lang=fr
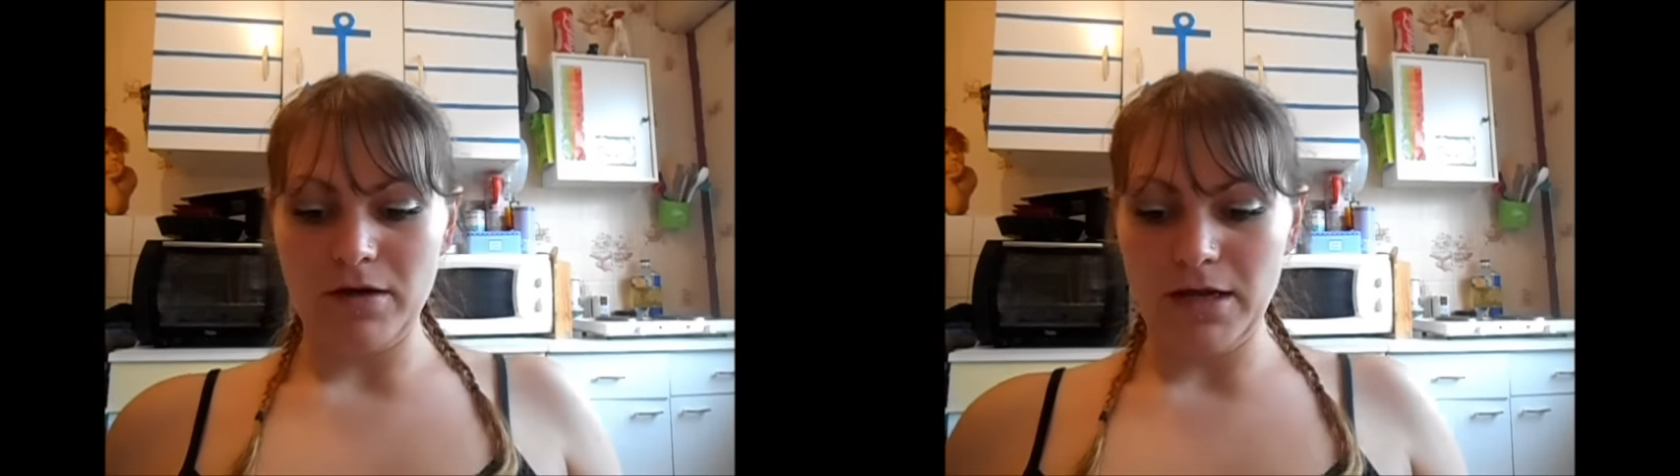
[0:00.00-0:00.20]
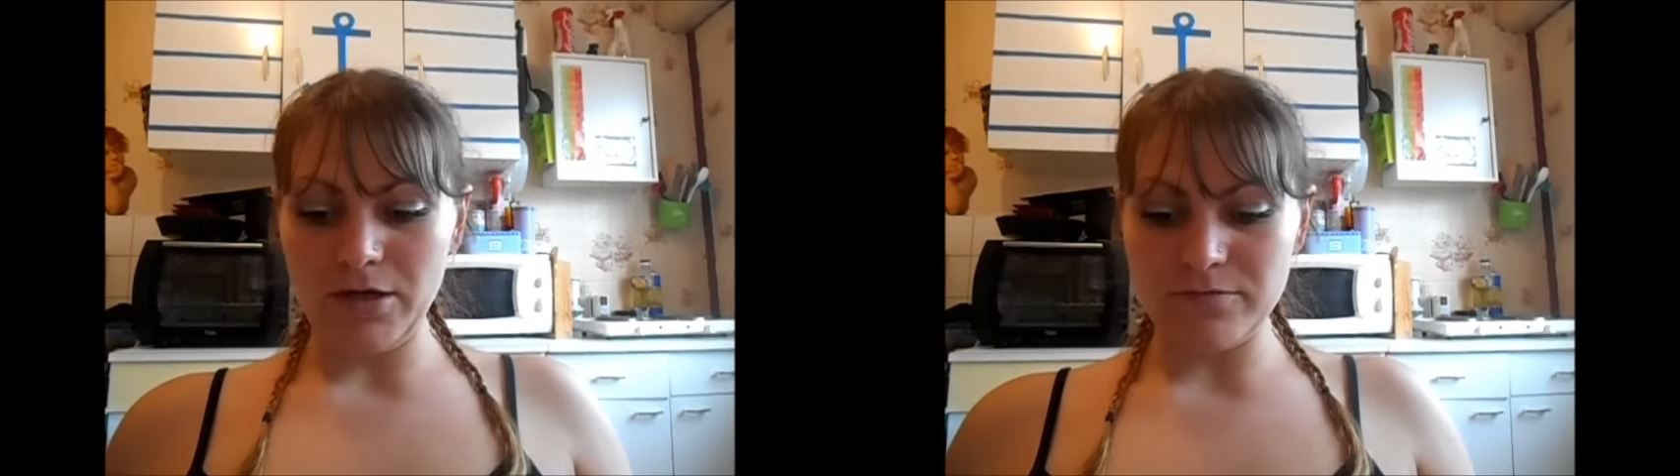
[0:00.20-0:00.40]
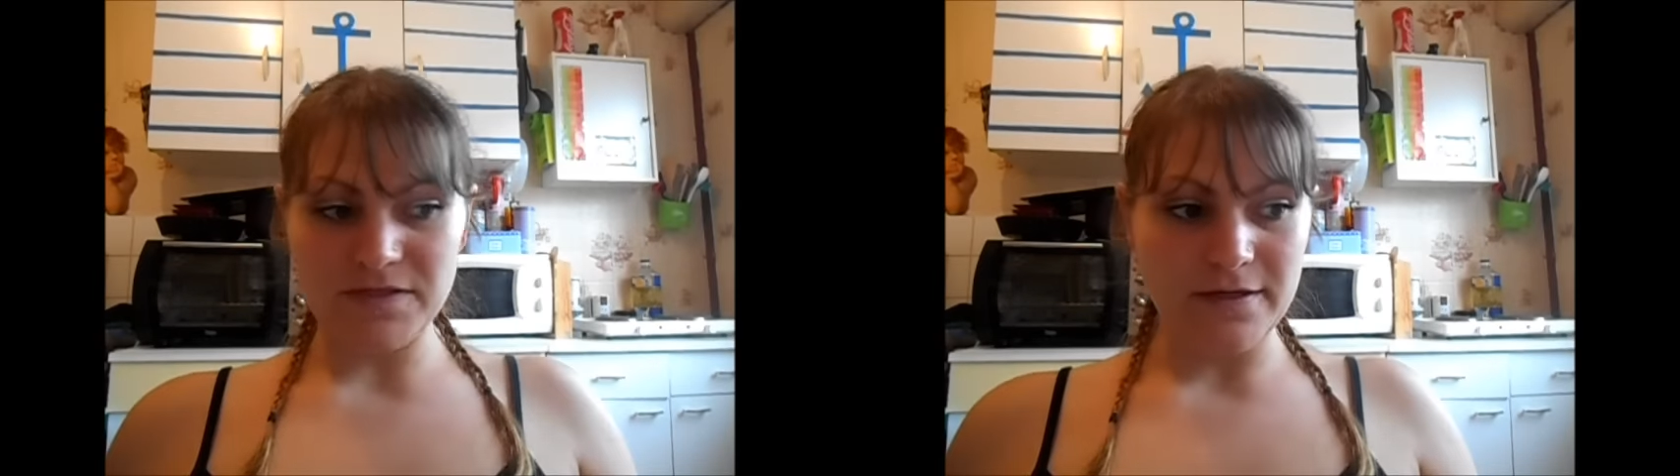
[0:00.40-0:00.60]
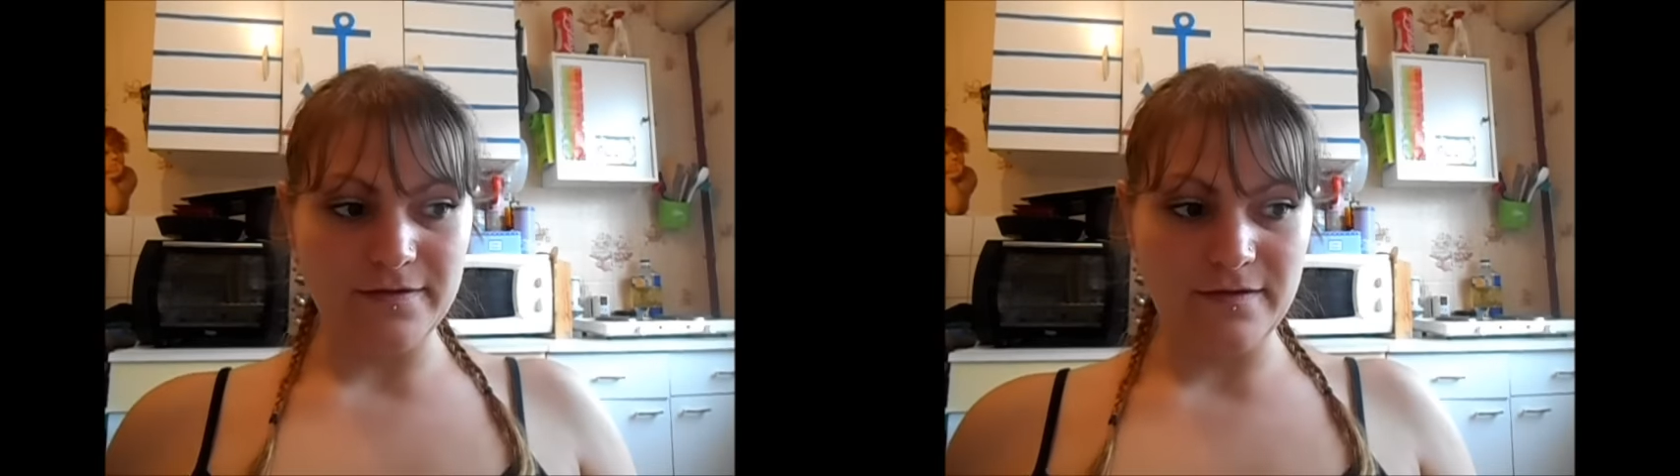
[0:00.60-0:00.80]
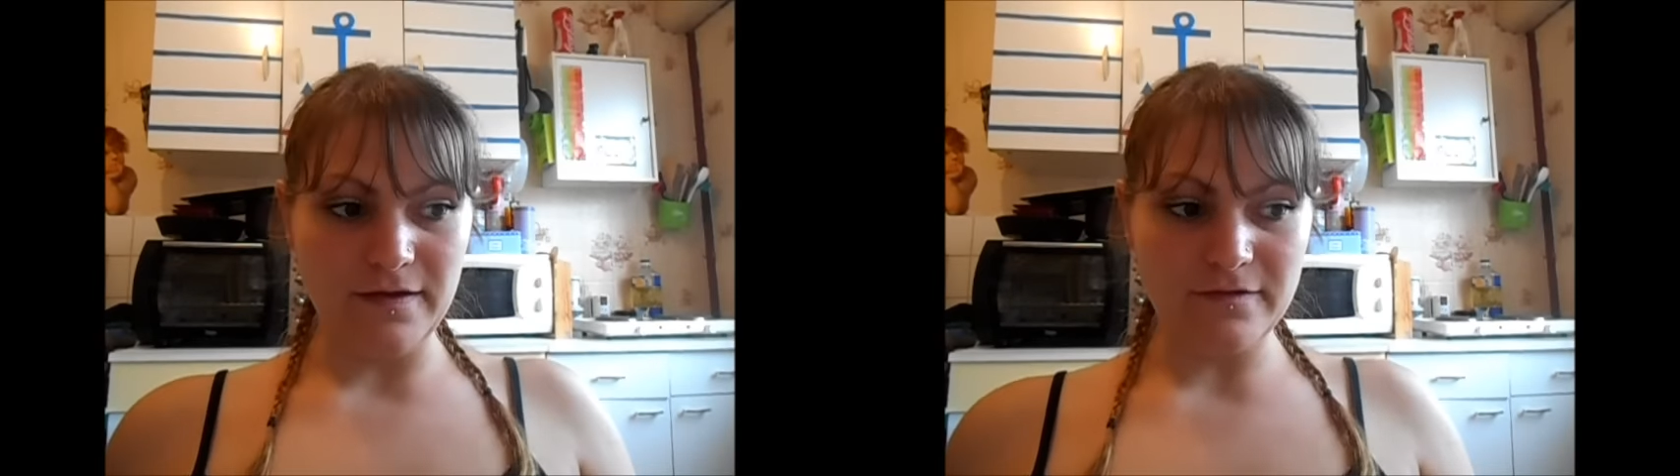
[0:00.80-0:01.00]
Voilà, comme ça il
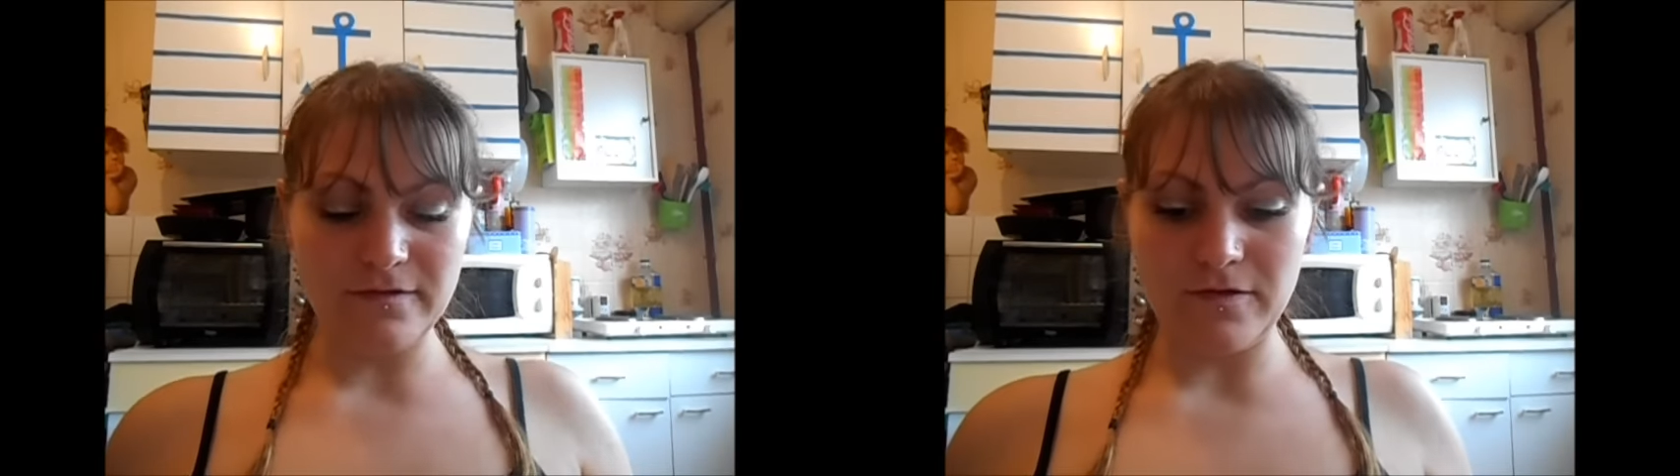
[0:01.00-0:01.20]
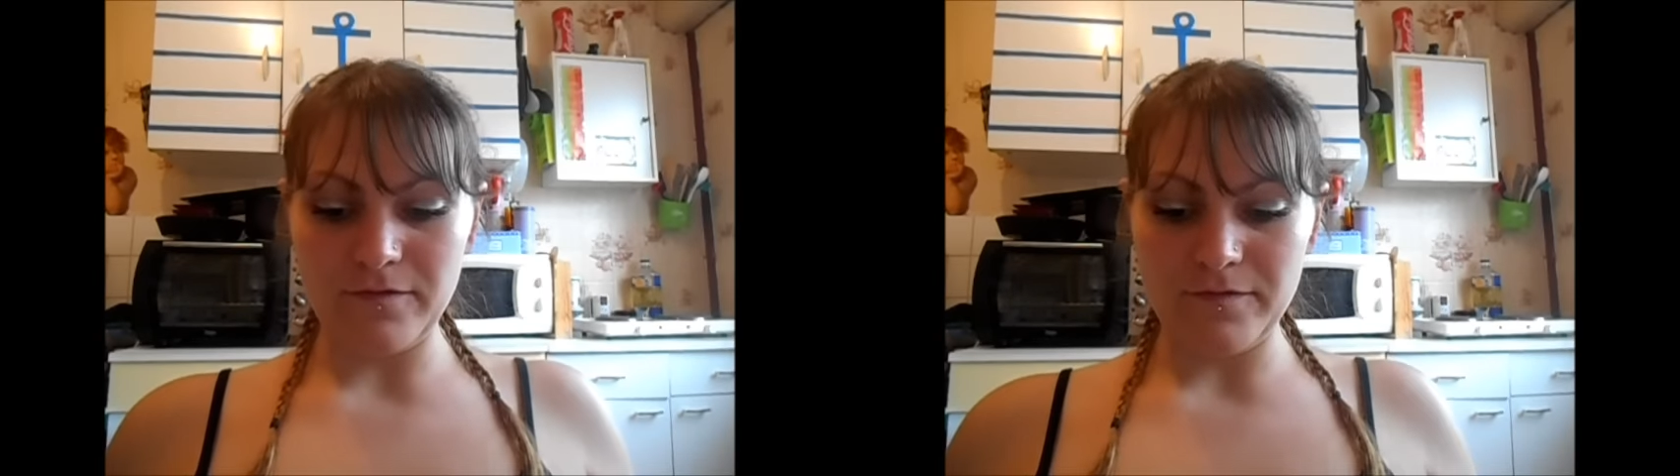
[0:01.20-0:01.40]
teste.